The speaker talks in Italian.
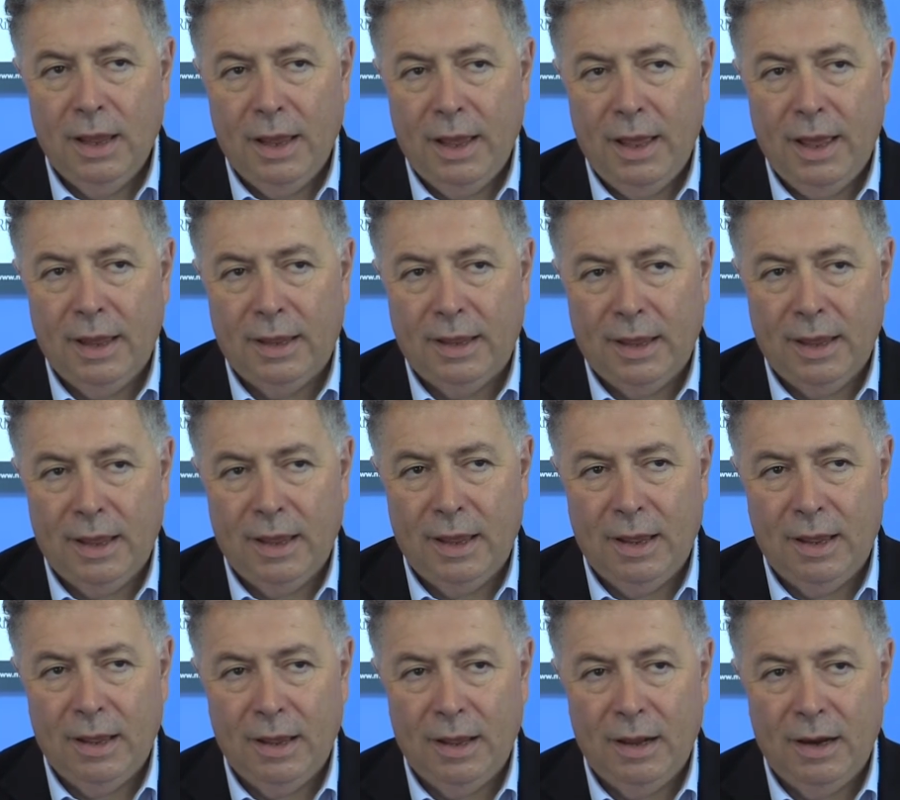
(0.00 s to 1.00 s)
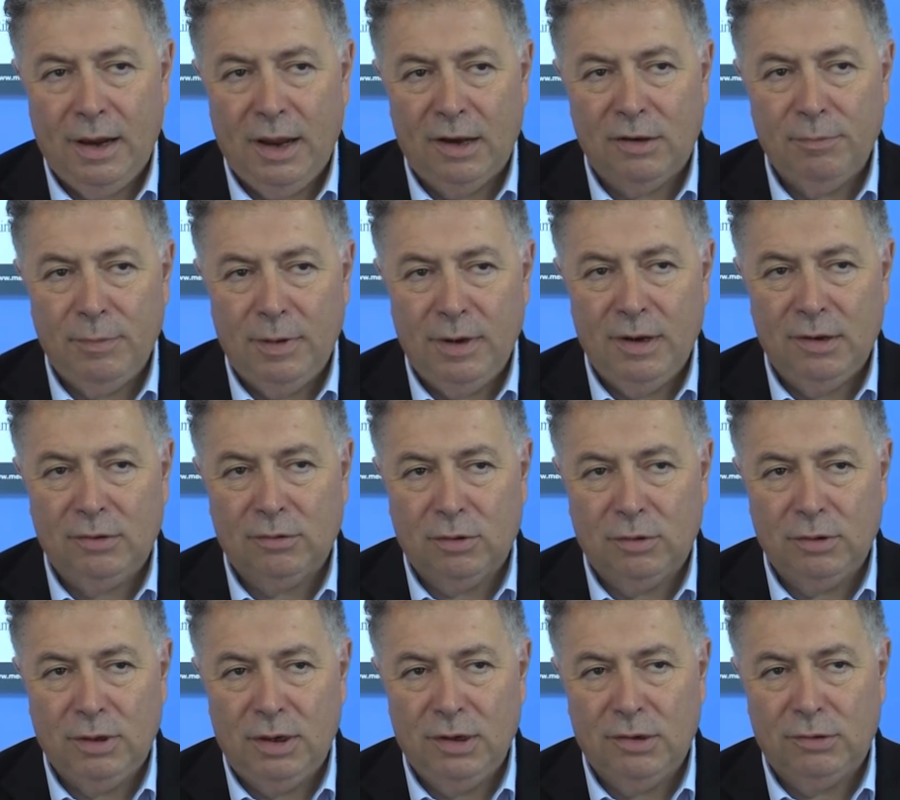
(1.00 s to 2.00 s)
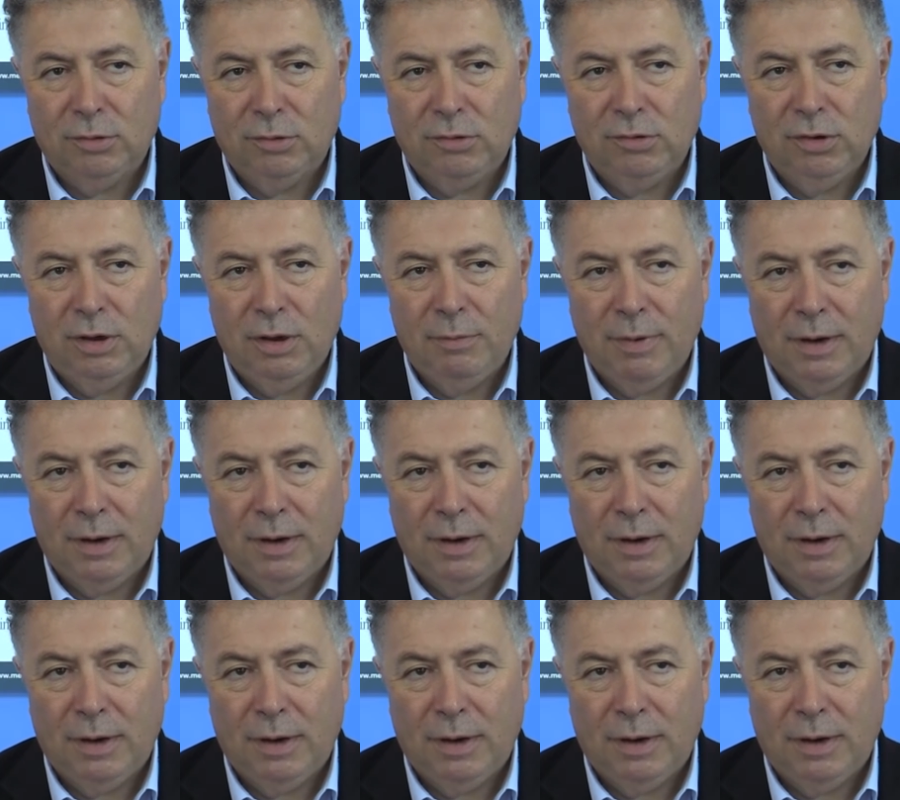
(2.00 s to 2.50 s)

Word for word: è che l'ex ministro dell'istruzione